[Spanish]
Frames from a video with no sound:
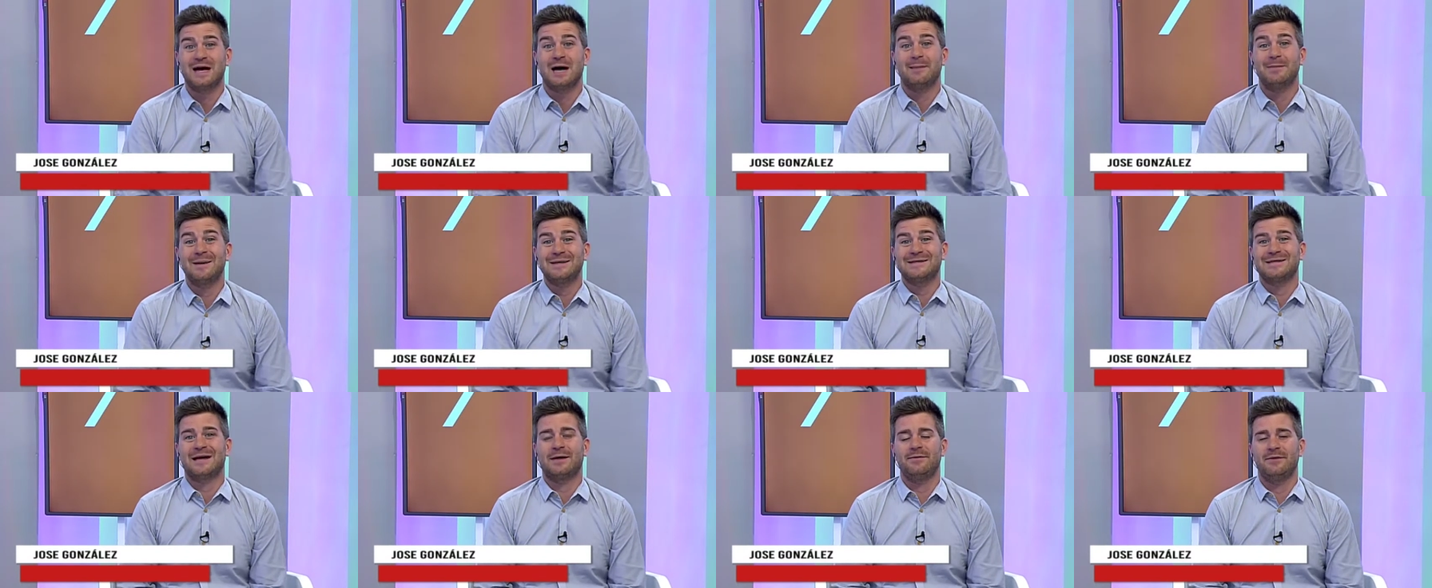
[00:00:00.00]
a
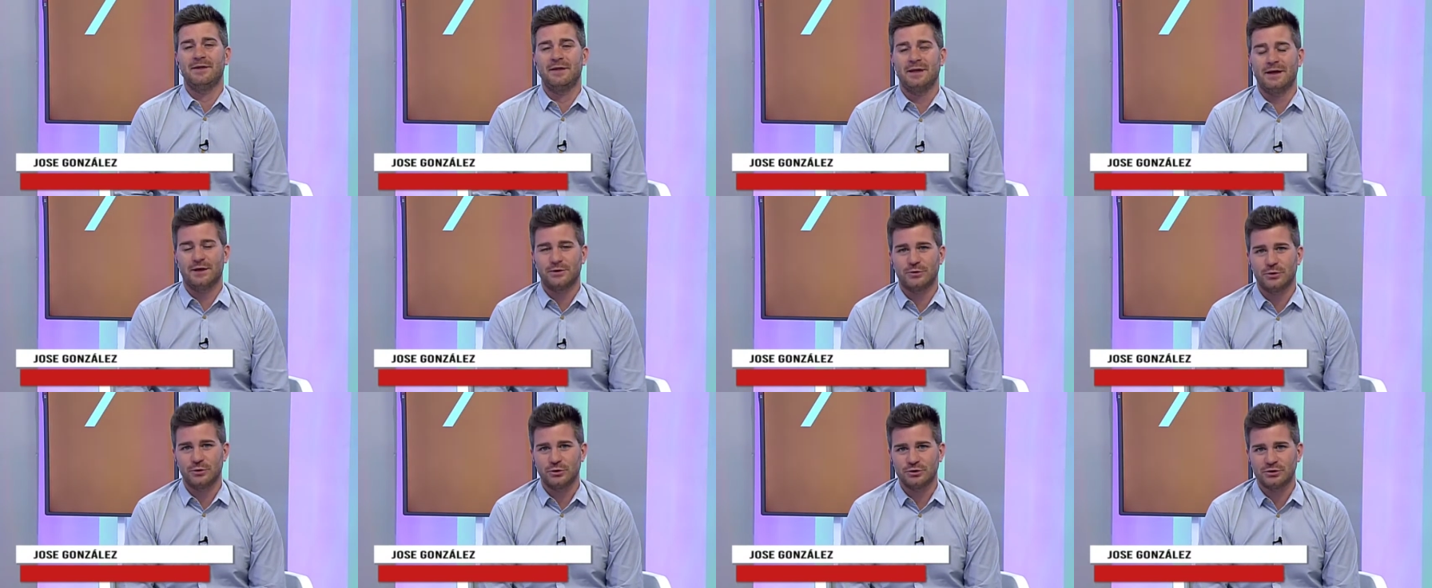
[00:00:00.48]
más
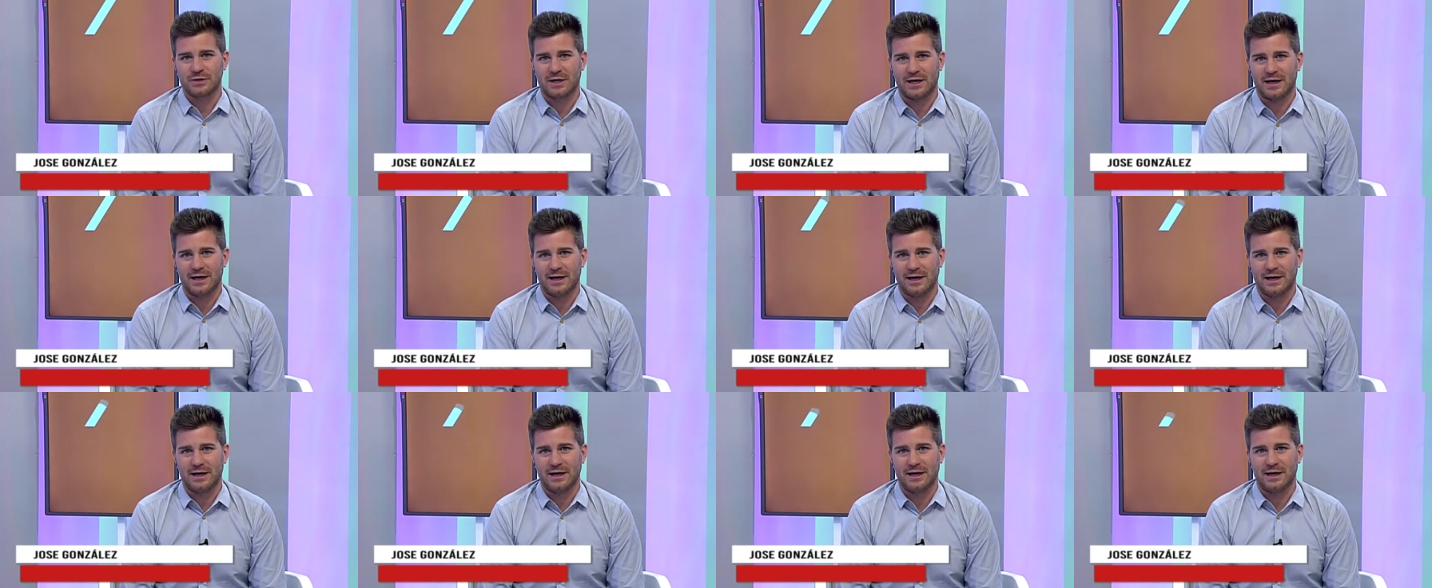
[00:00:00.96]
candidatos
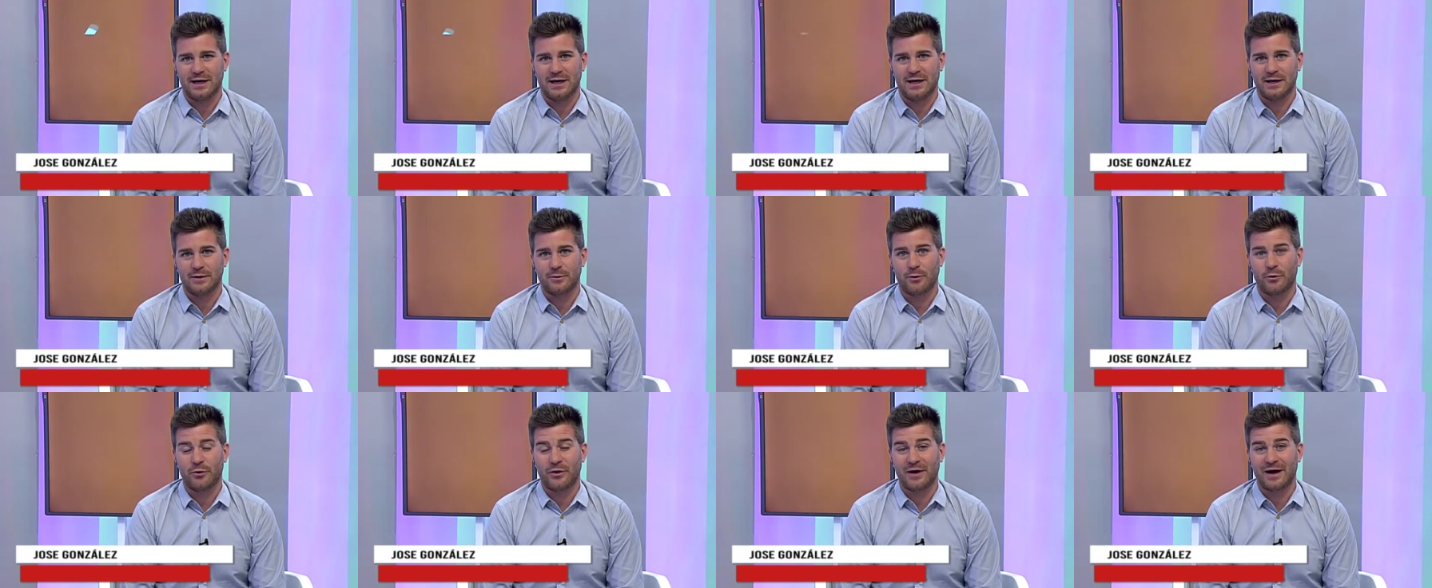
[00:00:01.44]
a
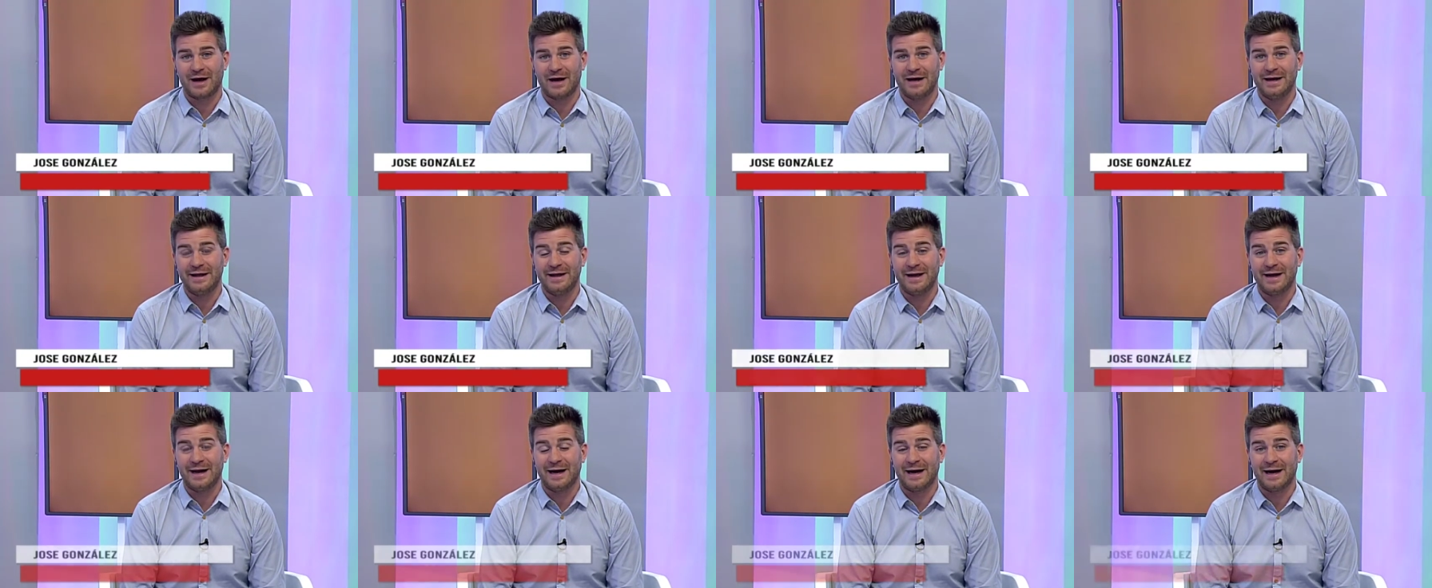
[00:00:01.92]
la
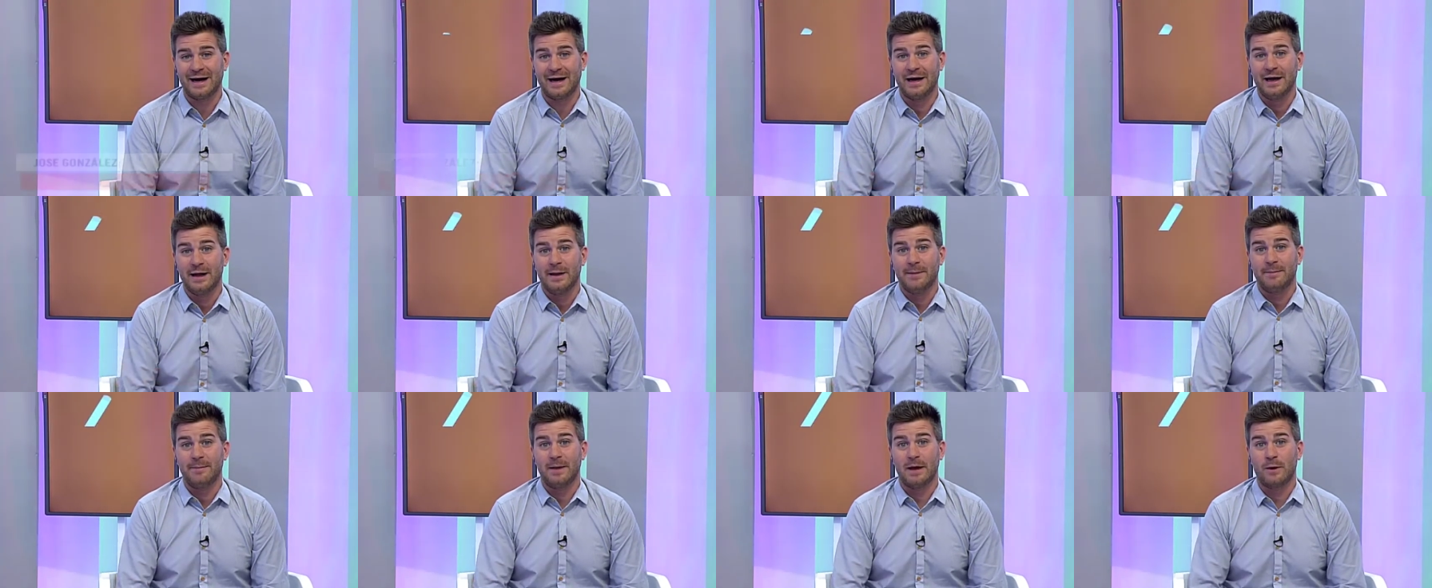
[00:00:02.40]

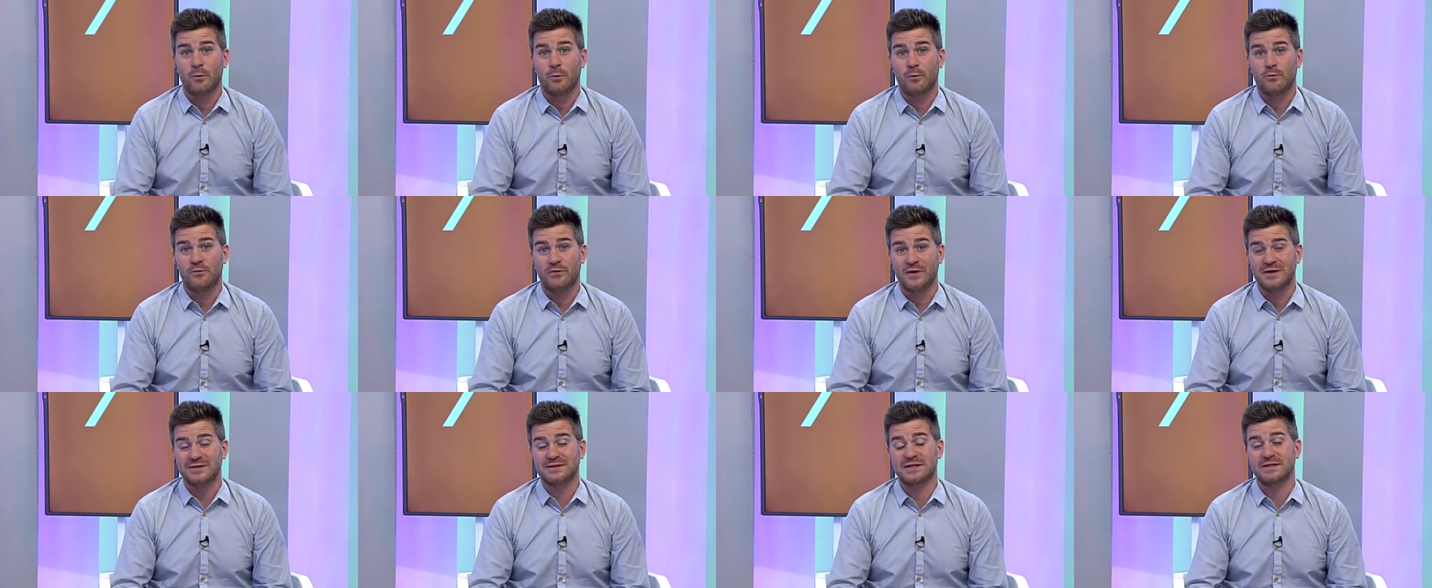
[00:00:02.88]
Concejalía de
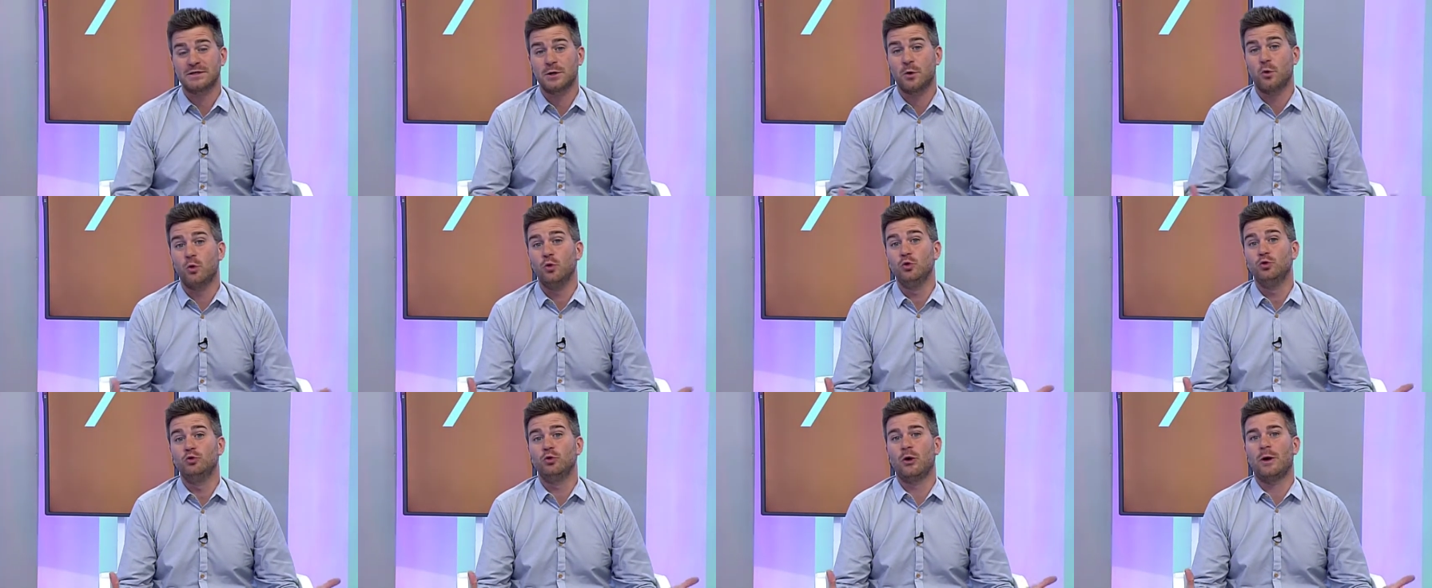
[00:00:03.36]
Fiestas y
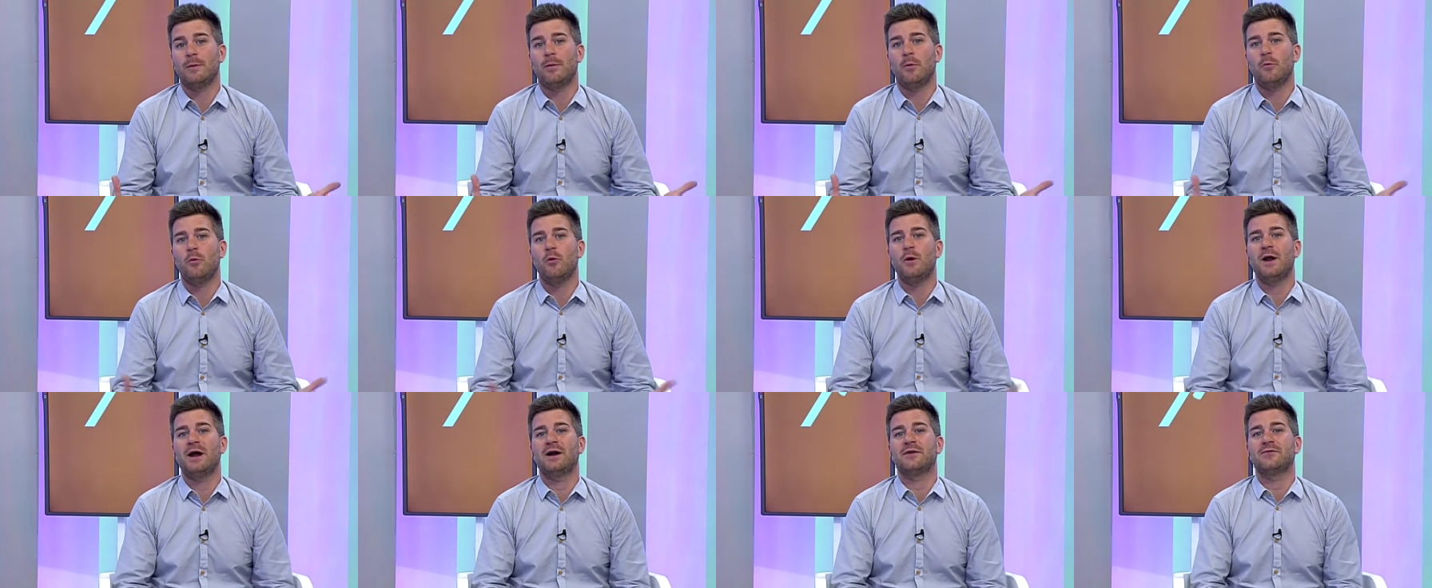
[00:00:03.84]
Cultura
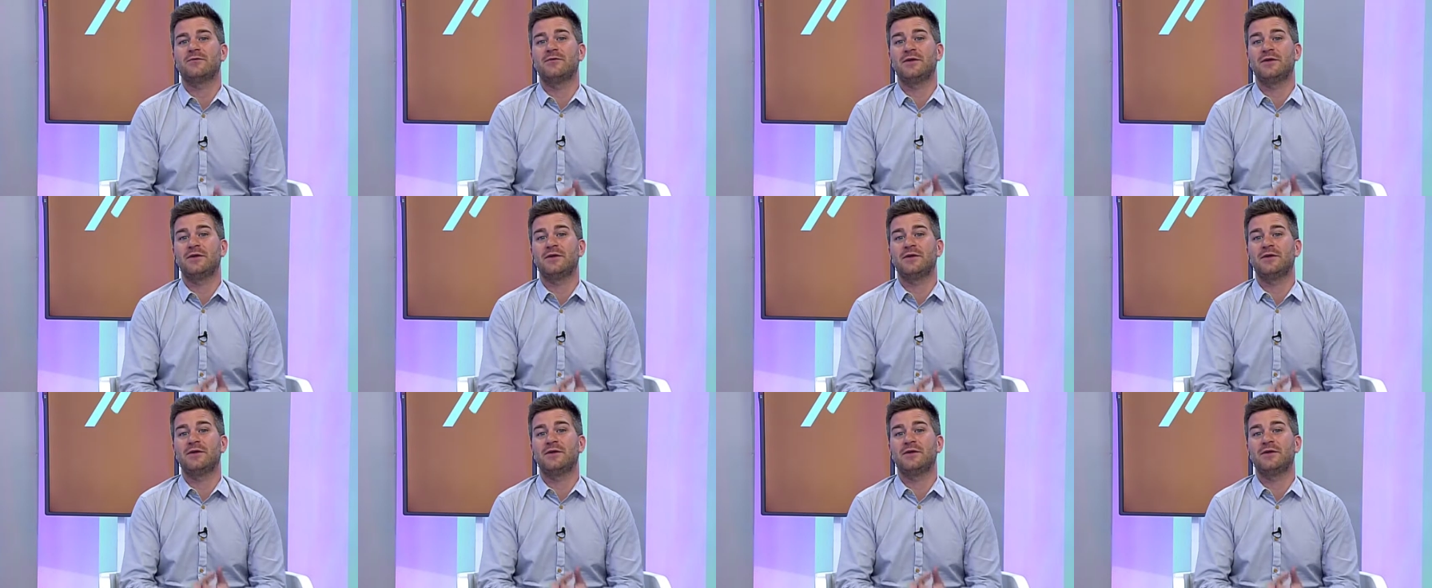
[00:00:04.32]
Popular,